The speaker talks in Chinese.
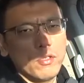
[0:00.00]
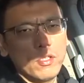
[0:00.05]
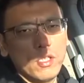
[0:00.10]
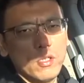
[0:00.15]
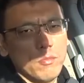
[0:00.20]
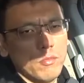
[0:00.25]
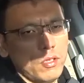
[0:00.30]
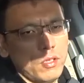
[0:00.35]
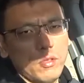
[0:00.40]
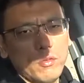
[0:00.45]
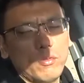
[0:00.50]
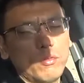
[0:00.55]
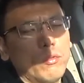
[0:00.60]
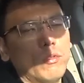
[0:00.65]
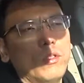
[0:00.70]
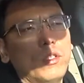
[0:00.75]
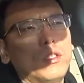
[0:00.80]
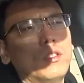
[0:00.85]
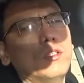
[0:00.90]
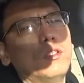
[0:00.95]
进一步的去
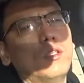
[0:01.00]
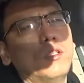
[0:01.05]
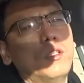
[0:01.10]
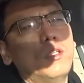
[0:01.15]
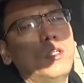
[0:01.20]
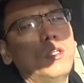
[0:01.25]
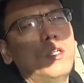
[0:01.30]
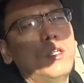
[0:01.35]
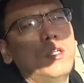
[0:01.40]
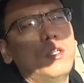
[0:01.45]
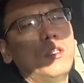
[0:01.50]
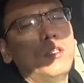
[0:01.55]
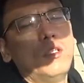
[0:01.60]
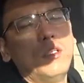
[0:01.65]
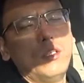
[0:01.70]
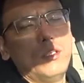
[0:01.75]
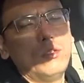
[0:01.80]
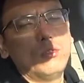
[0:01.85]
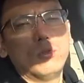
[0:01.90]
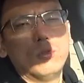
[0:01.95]
做一个提
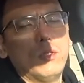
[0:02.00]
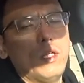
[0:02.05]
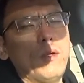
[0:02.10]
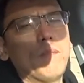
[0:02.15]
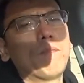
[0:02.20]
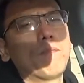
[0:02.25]
升出来。